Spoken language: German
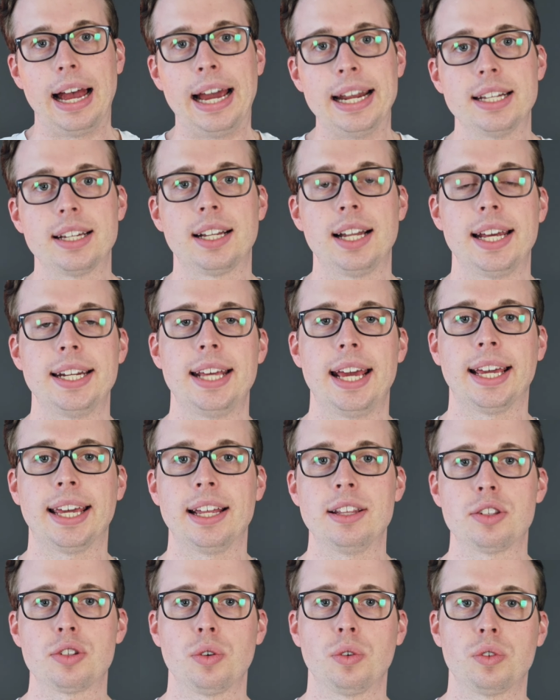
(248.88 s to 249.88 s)
Eine kleine
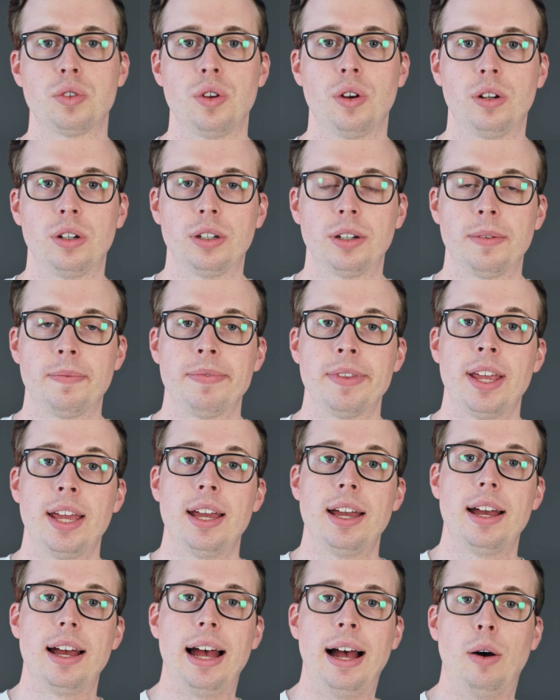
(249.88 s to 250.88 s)
Ergänzung noch,
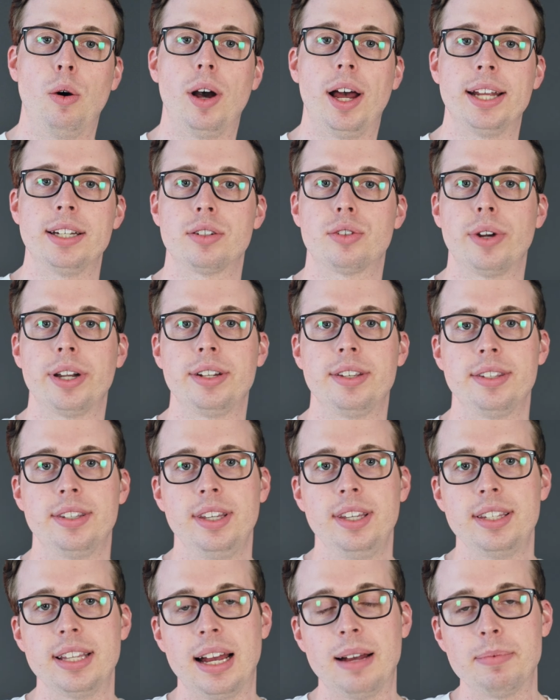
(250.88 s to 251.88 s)
auch eine Dread
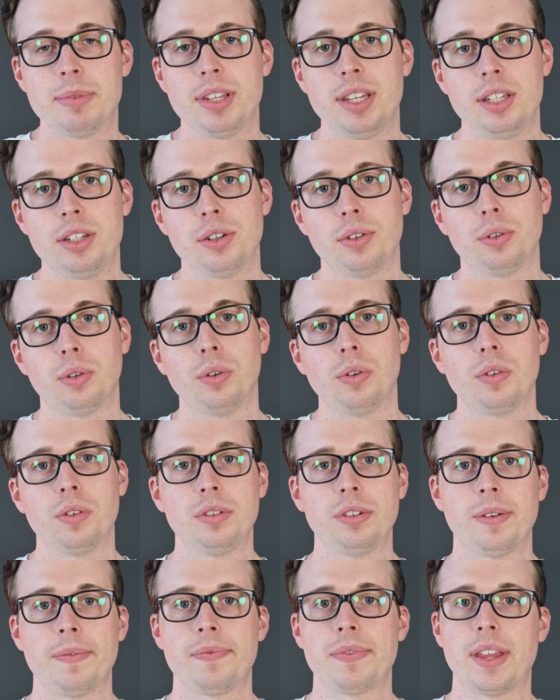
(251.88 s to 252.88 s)
Disease
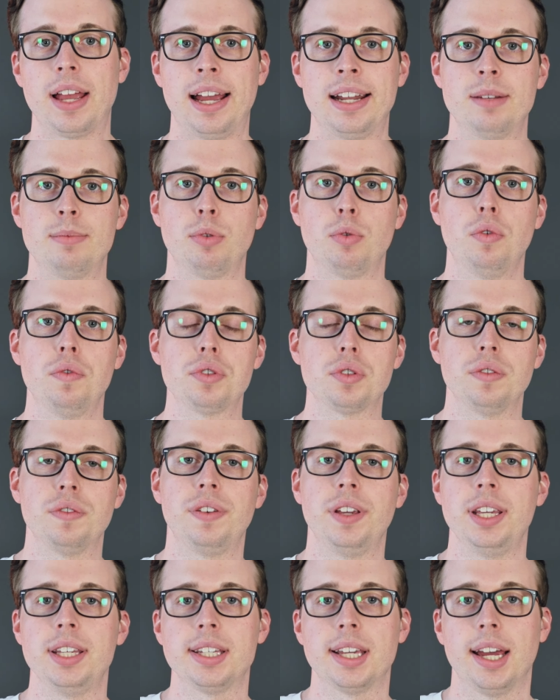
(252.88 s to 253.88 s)
Absicherung, eine
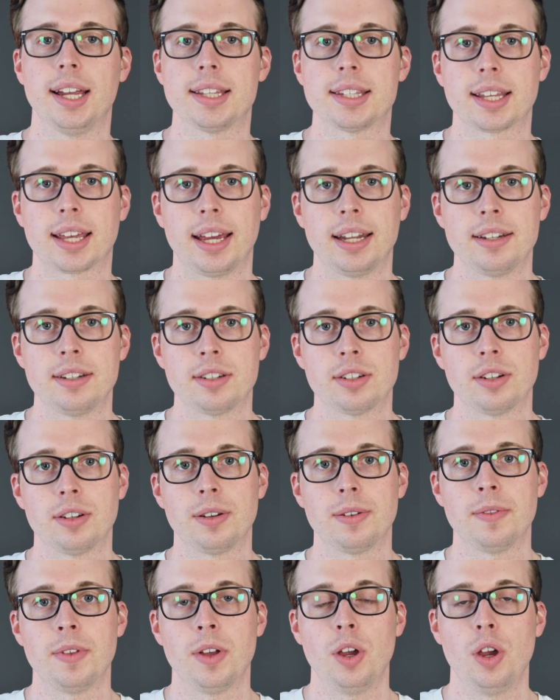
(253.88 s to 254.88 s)

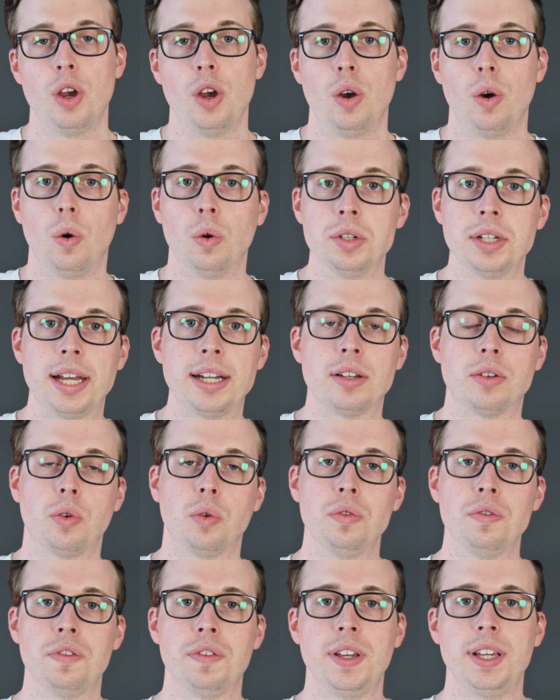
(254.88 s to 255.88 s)
Berufsunfähigkeitsrente und eine
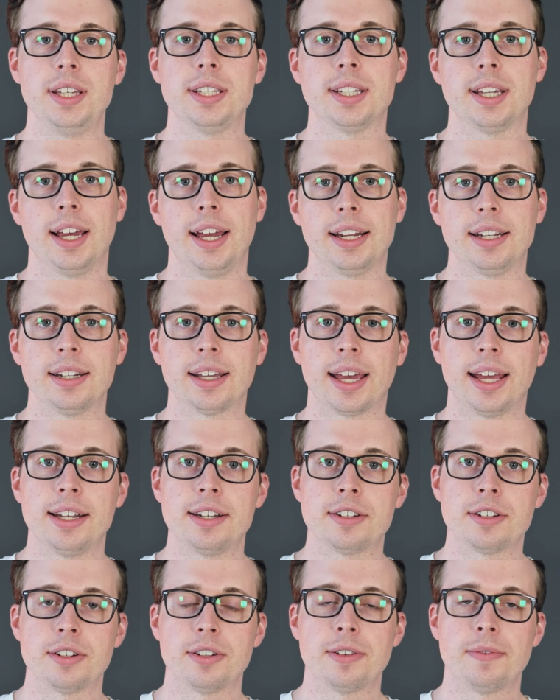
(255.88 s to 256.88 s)

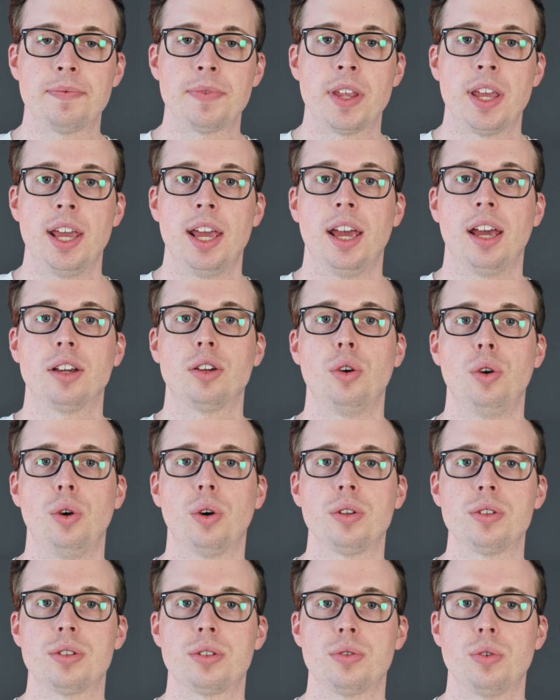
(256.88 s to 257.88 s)
Grundfähigkeitenrente
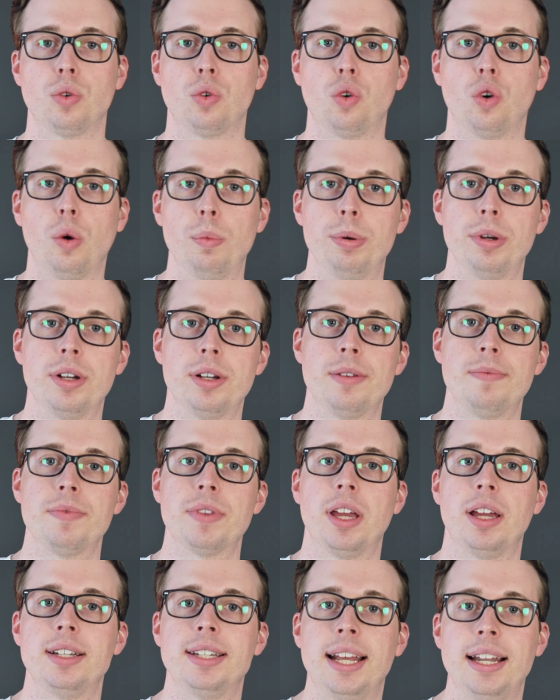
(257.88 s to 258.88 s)
gehören zur
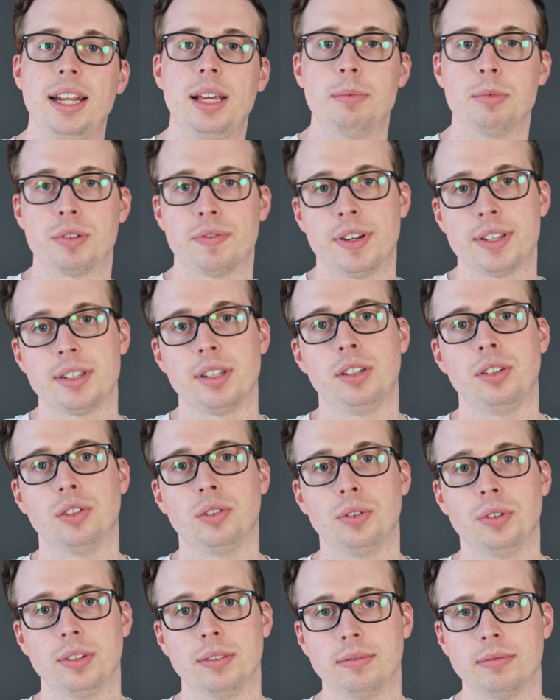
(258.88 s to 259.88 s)
Gruppe der
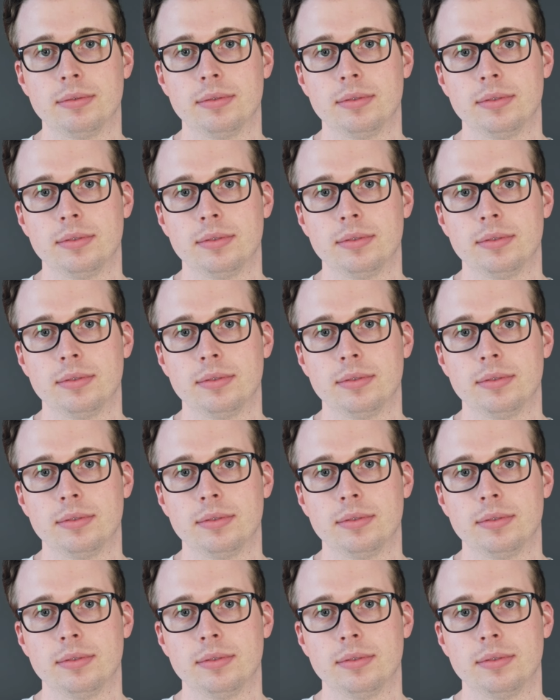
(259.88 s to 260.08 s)
Lebensversicherungen.